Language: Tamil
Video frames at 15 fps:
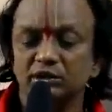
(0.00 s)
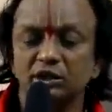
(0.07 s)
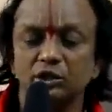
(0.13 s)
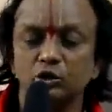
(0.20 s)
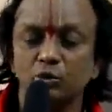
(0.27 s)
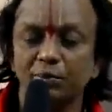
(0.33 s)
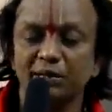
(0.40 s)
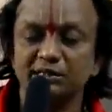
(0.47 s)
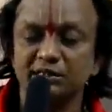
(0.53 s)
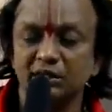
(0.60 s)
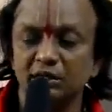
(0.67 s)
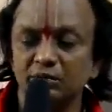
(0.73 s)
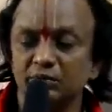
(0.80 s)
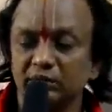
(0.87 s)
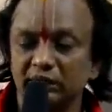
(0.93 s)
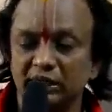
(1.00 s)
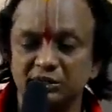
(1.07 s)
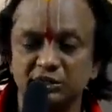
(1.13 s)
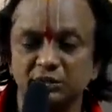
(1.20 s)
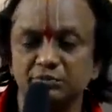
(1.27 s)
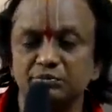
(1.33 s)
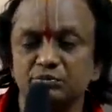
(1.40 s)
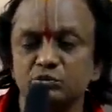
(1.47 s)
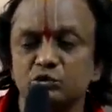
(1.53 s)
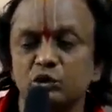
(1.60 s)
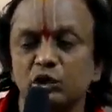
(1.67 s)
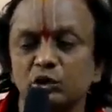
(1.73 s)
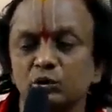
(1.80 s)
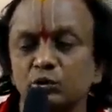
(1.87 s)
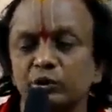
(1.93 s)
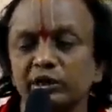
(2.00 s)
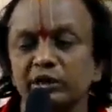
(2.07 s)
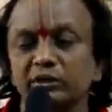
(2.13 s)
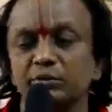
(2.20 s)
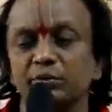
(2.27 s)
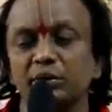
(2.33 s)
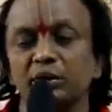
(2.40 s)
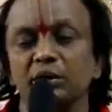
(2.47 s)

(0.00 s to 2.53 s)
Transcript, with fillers: சங்கு பாசனம் ரசம் சொல்லக்கூடியது